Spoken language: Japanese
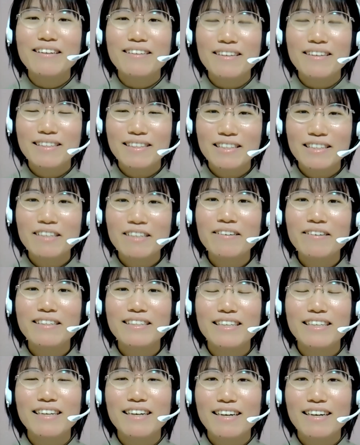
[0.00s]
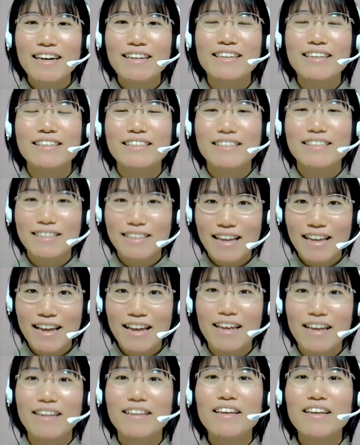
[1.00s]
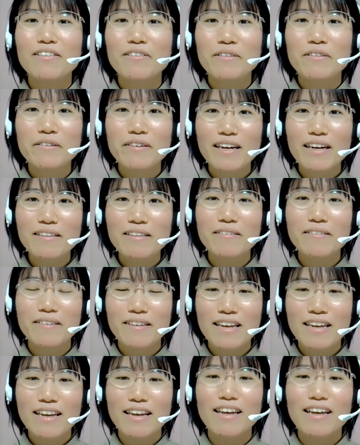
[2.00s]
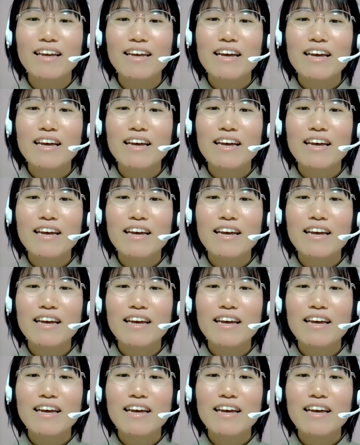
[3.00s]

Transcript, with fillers: 2週はしっかりして、で、その後に、